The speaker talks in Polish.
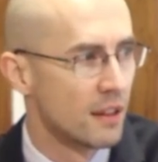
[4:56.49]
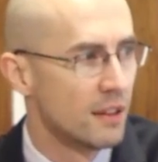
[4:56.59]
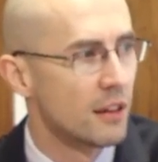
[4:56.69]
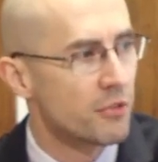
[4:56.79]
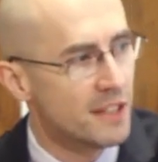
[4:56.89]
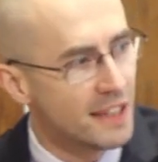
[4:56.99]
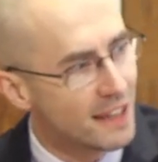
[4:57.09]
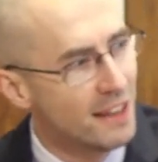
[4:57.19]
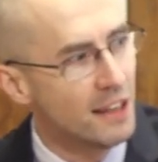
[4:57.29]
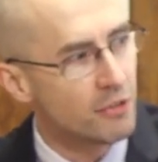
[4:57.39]
na
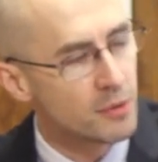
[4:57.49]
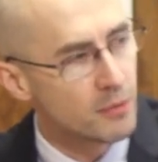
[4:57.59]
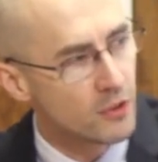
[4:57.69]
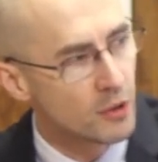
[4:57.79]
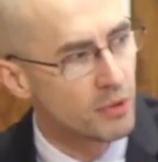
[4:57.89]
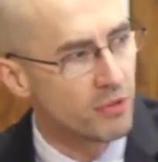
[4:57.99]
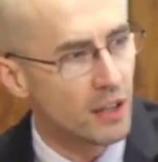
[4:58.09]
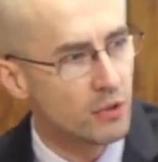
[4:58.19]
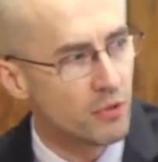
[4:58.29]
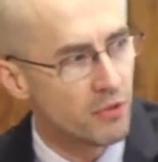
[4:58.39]
wnikliwym
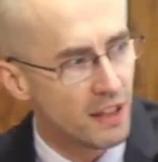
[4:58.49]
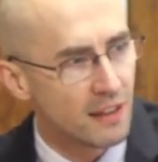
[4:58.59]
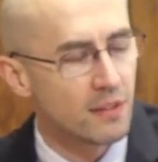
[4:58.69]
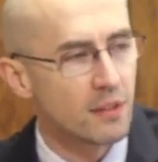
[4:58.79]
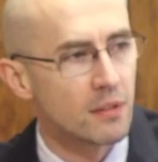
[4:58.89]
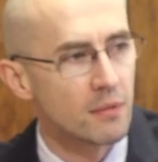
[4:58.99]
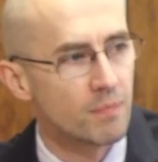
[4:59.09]
zdobywaniu wiedzy,